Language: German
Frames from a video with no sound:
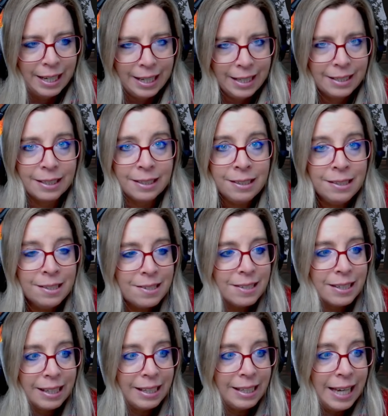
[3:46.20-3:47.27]
Drittens,
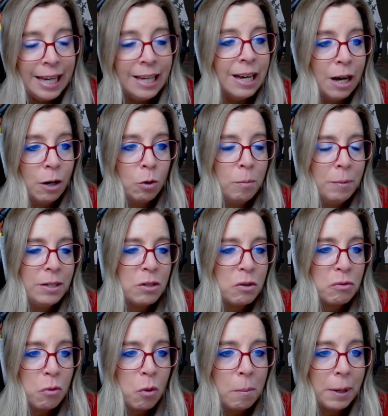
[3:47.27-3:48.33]
Gegenargumente
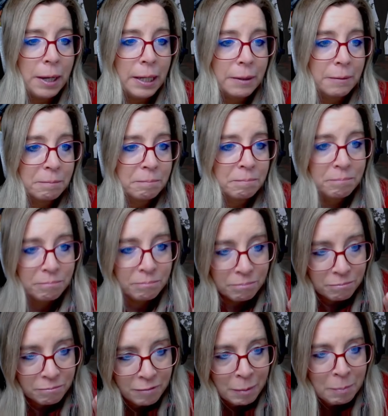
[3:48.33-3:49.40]
vorbringen.
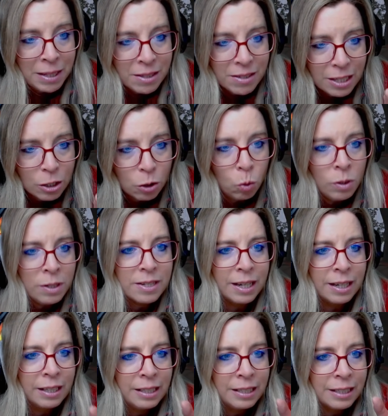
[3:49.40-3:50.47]
Wenn man sich
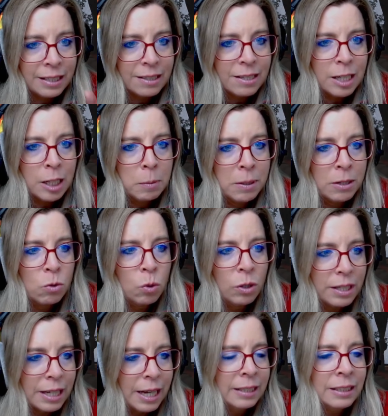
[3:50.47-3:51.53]
unsachliche Kritik
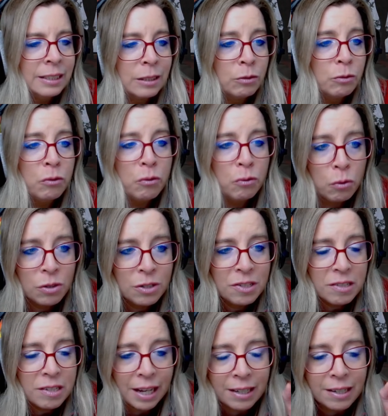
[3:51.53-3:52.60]
persönlich angegriffen
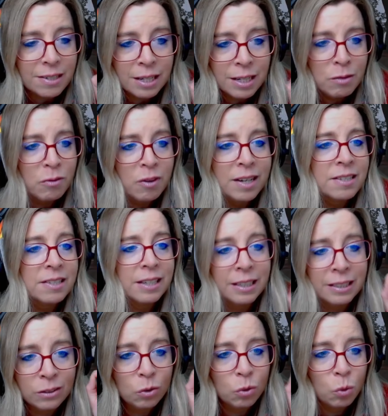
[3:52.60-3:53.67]
fühlt, kann es hilfreich
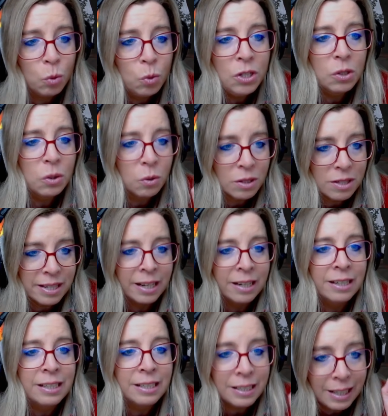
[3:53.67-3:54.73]
sein, ruhig und
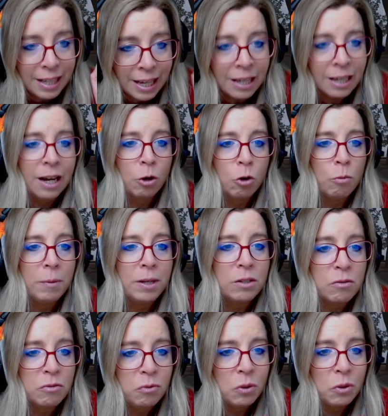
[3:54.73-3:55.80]
sachlich
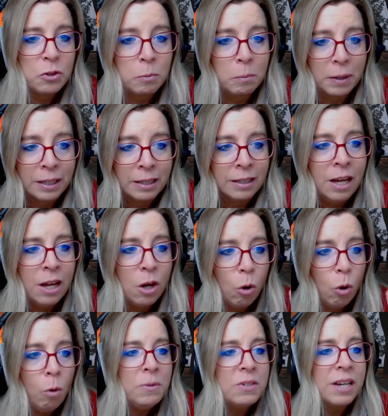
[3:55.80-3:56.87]
Gegenargumente vorzubringen,
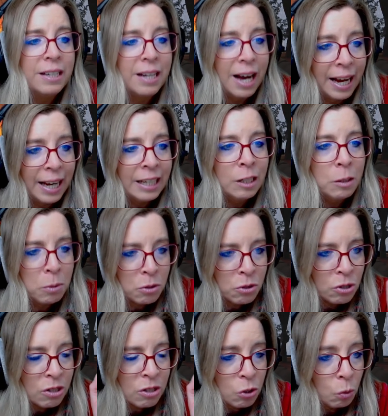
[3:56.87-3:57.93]
um seine eigene
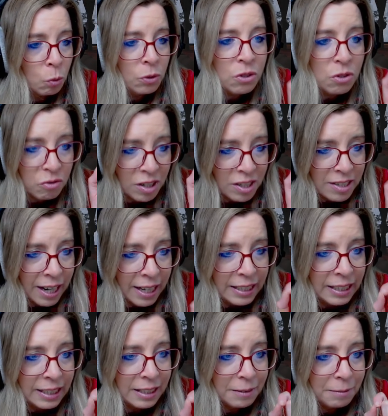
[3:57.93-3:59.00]
Position zu
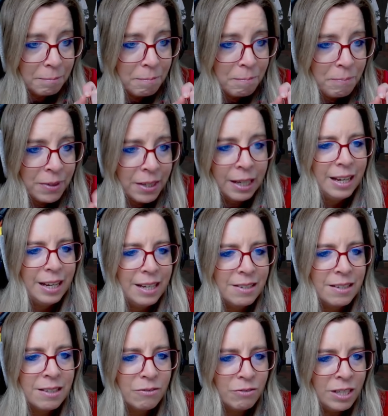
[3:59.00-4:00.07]
verteidigen.
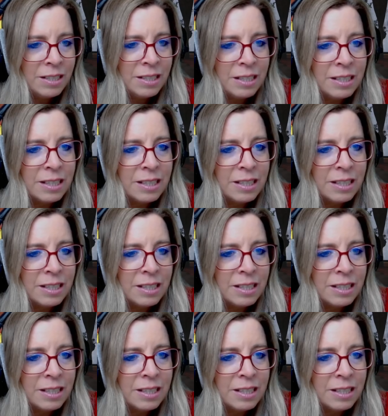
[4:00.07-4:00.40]
Es ist wichtig,